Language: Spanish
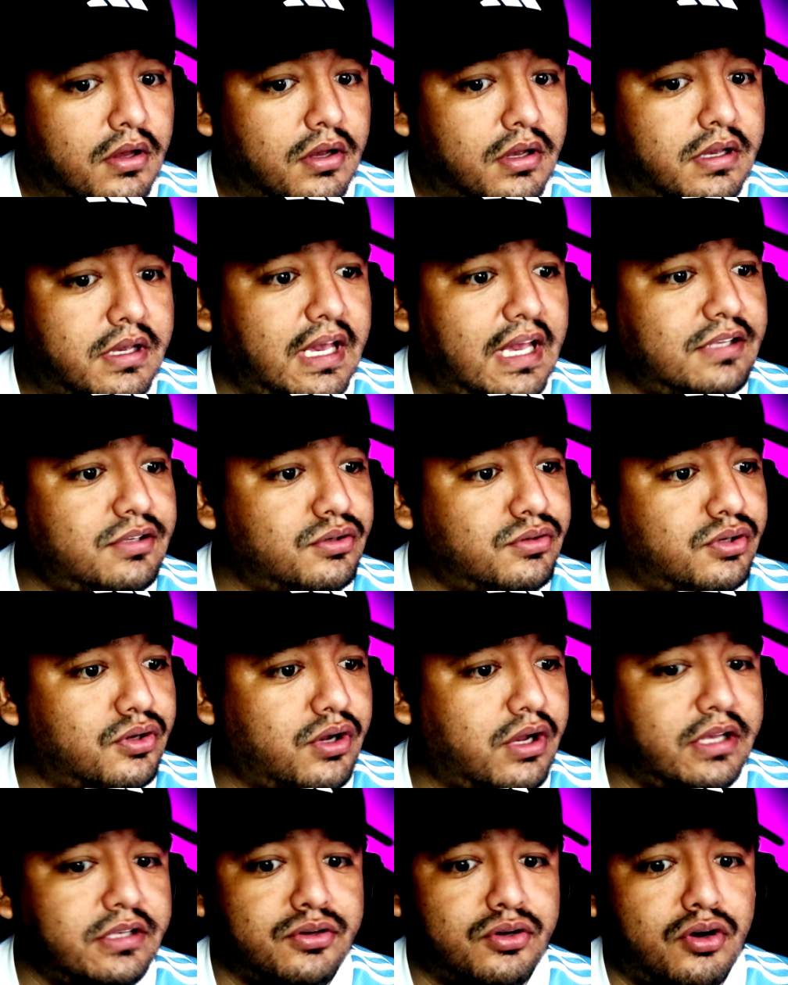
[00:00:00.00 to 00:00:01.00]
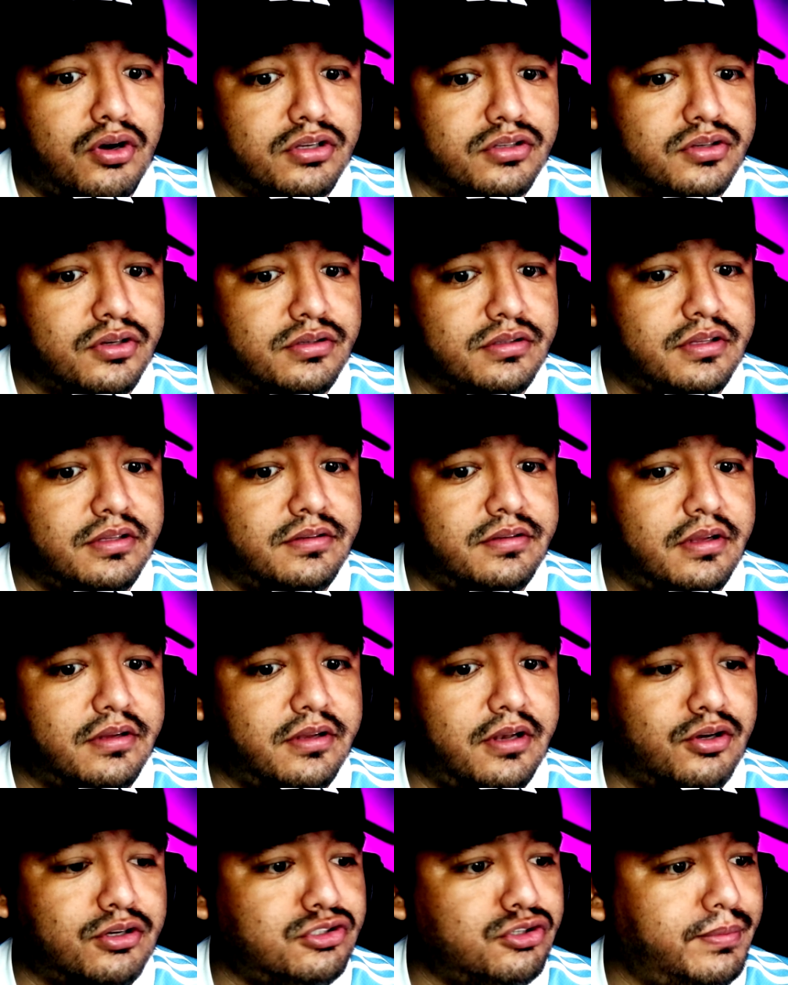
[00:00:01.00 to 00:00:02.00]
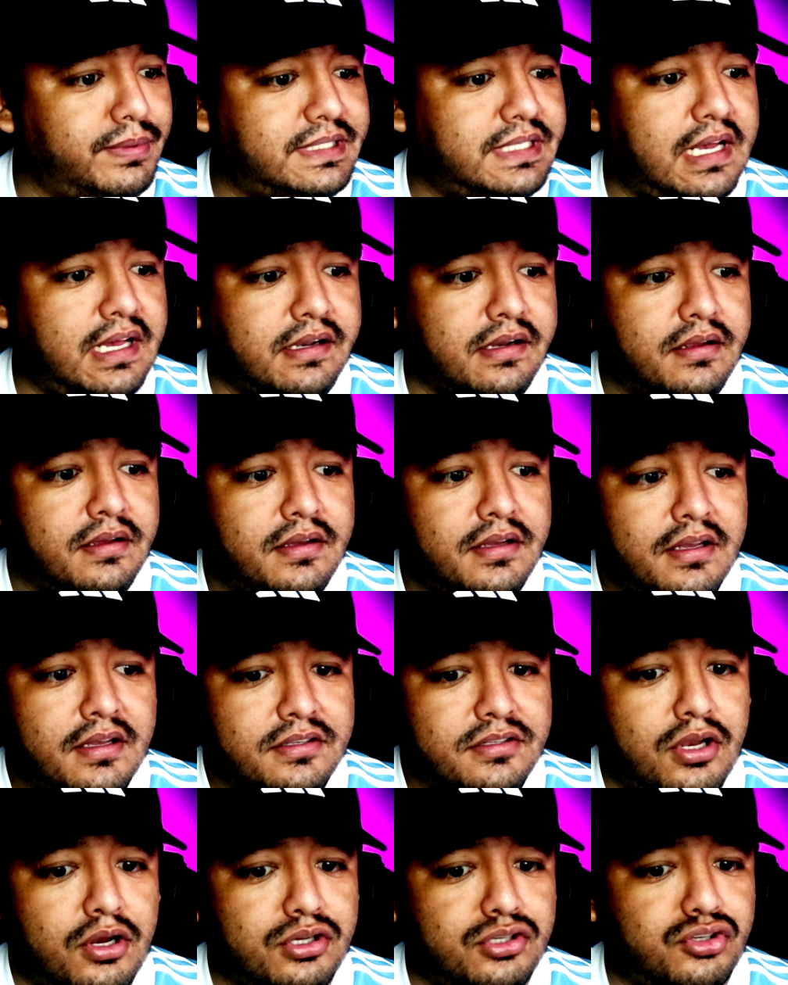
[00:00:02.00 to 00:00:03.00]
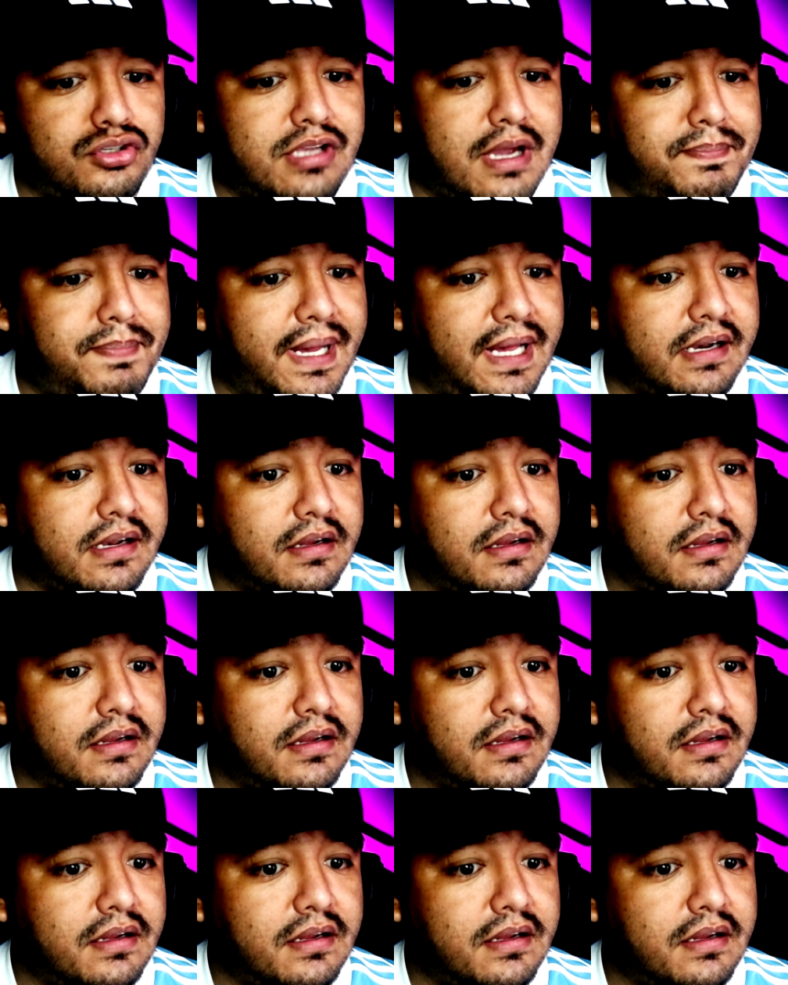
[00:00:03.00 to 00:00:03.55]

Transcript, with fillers: ¿Qué hizo, ¿Qué hizo Corso? Se, lo quiso besar. Se lo quiso chapar.